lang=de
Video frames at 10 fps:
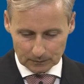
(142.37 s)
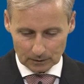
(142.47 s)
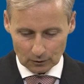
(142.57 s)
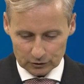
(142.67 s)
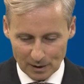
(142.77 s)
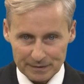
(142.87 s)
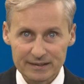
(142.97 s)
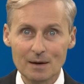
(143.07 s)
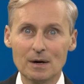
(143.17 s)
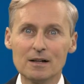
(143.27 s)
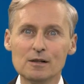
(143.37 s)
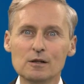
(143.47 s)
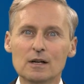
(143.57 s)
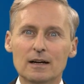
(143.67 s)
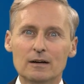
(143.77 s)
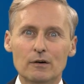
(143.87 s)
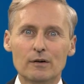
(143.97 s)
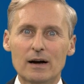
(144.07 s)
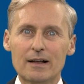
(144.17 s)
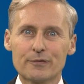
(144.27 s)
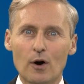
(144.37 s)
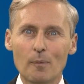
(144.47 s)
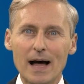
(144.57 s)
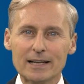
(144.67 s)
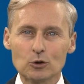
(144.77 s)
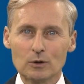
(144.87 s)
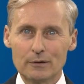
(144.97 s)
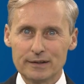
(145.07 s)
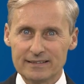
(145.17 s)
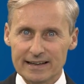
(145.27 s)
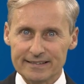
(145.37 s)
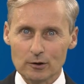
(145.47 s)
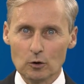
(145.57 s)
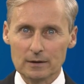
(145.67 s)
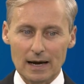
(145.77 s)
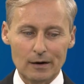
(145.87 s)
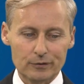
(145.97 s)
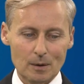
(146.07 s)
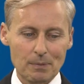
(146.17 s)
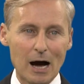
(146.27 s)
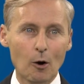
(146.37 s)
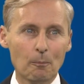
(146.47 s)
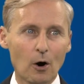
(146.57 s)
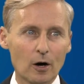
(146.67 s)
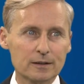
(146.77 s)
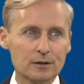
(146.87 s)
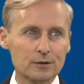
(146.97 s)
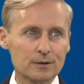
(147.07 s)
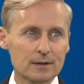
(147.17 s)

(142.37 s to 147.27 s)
ich habe jetzt hier mal als Vorbereitung auf diese Lektion auf der PowerPoint